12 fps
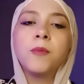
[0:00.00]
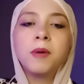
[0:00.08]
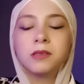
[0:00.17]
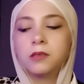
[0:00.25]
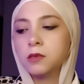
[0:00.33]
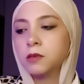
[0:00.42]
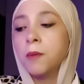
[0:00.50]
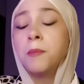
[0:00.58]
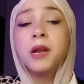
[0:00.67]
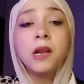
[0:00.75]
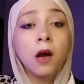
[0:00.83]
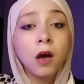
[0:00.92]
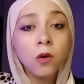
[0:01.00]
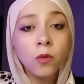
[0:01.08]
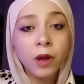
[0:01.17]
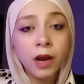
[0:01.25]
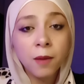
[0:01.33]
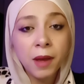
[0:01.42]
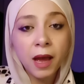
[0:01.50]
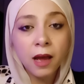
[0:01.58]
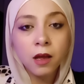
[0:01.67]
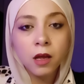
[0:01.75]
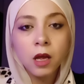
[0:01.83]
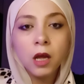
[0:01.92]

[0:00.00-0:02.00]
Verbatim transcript: مصر طب مين اللي خرجوا يا جماعه